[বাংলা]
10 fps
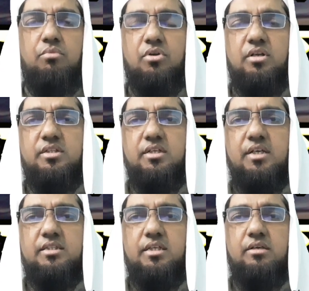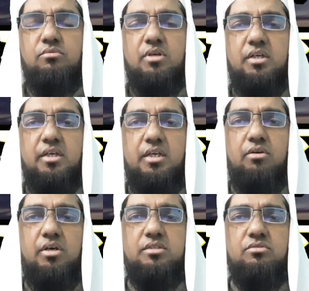পরের দিন রাতে ওনাকে
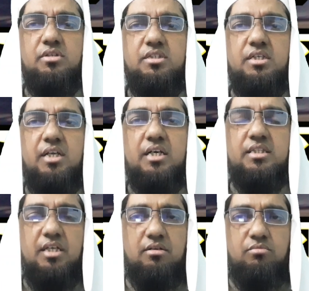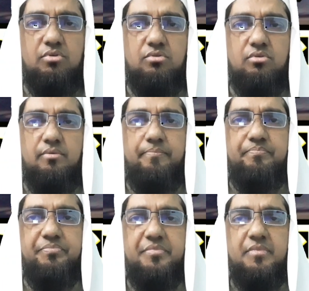কেহ একজন এসে ডাকতে আরম্ভ করলো
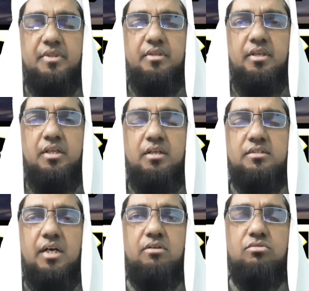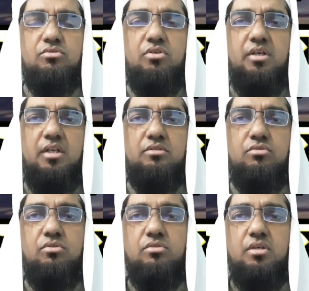তিনি জাগ্রত হয়ে গেলেন
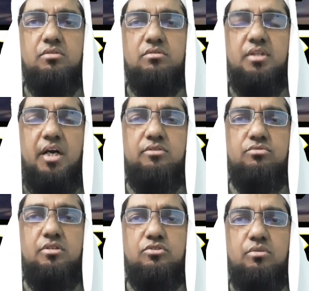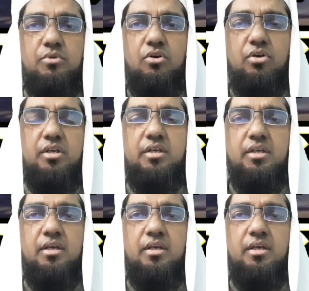তখনও কিন্তু তাহাজুতের সময় হয়নি